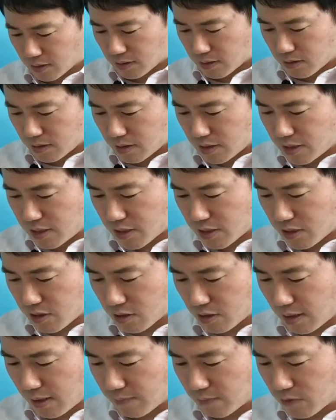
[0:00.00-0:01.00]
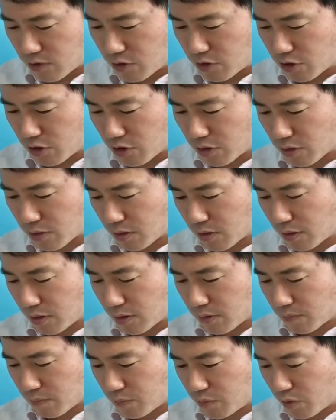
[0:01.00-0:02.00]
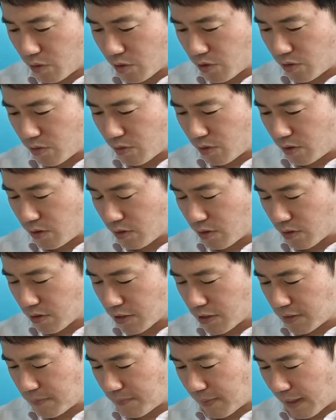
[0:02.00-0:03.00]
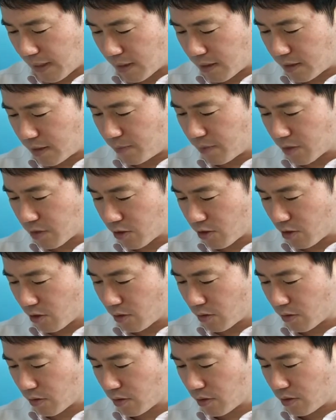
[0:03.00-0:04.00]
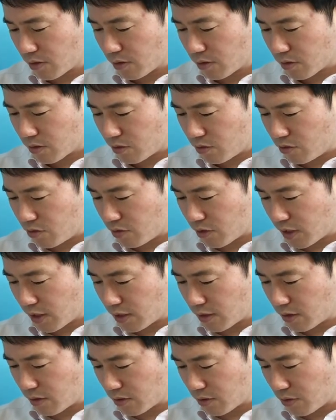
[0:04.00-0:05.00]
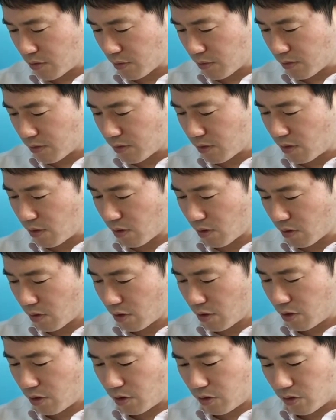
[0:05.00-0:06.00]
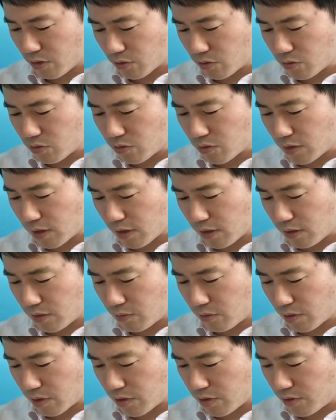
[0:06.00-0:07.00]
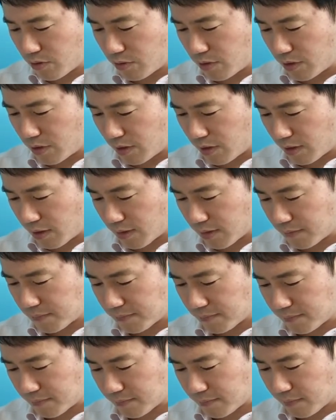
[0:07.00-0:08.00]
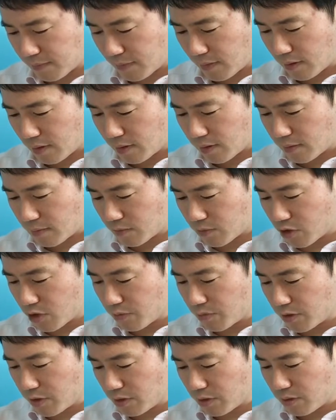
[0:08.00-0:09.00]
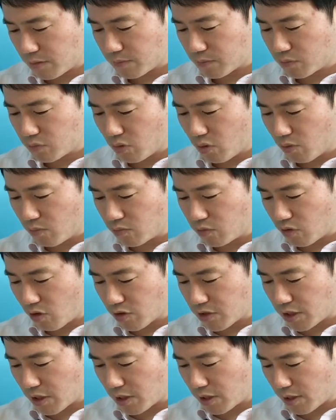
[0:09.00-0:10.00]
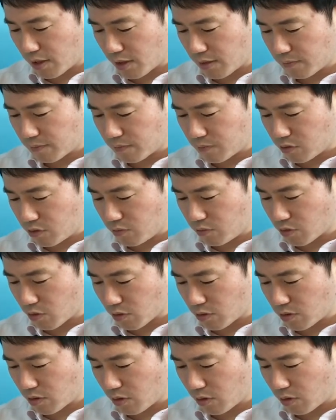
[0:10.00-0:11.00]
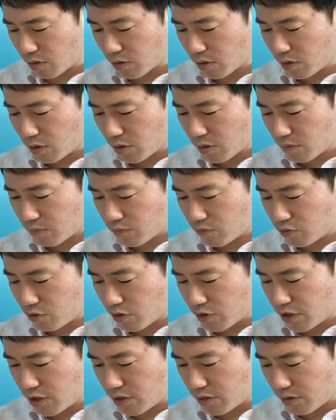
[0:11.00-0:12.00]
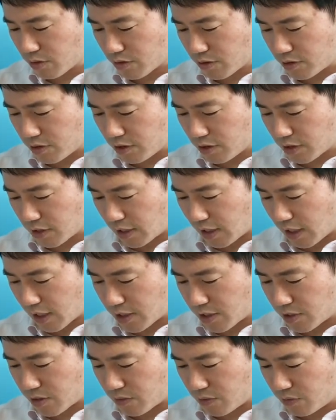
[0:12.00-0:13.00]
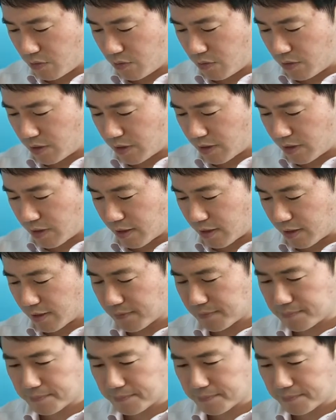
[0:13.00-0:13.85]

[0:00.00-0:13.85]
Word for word: 인식적 탐구는 물어주고 있는 것을 밝히면서 규정하는 것으로서 연구가 될 수 있다. 물음은 무엇 무엇에 대한 물음으로서 물어지는 것을 가지고 있다.